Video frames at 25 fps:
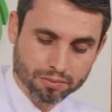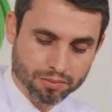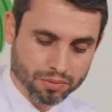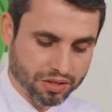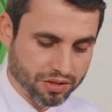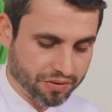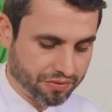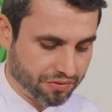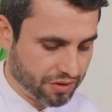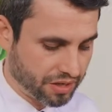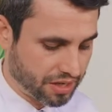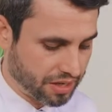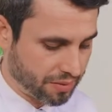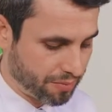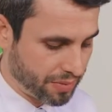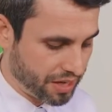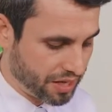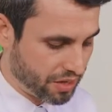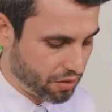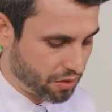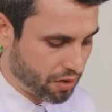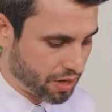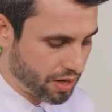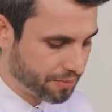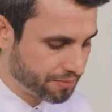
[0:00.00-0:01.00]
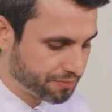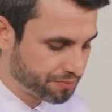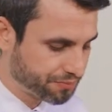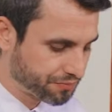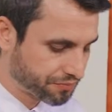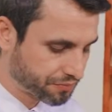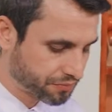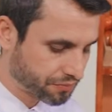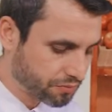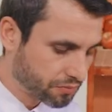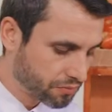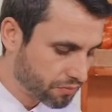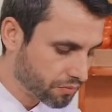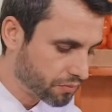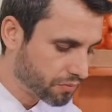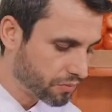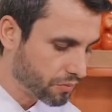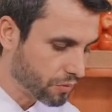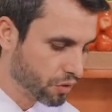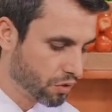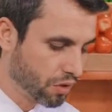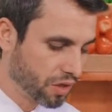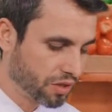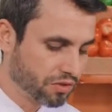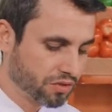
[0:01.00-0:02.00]
porque fica melhor.
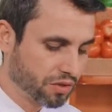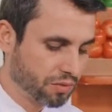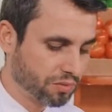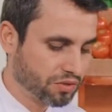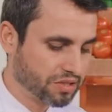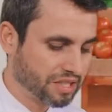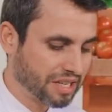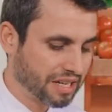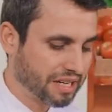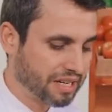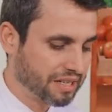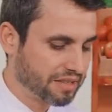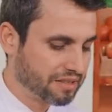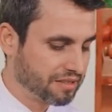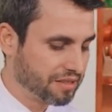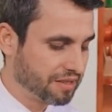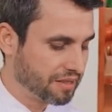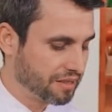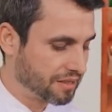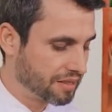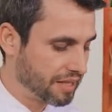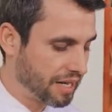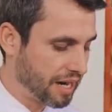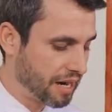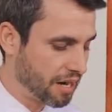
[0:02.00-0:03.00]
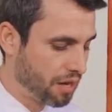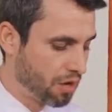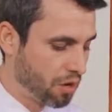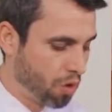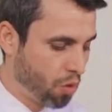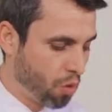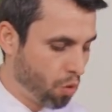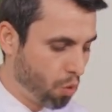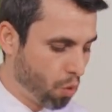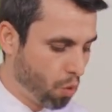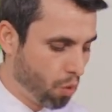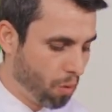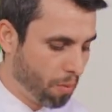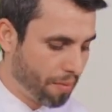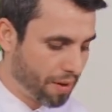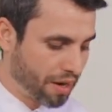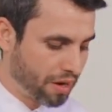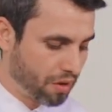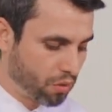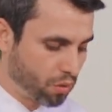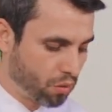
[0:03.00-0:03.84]
Nós vamos acrescentar uma